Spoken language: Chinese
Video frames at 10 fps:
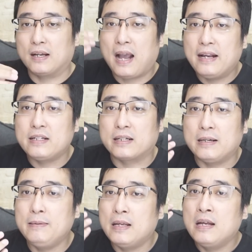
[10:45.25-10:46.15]
开始
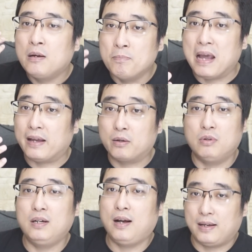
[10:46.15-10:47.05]
跟美
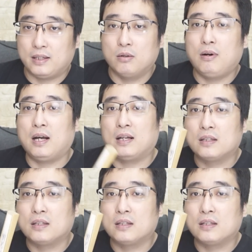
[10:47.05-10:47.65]
国人喊硬话了，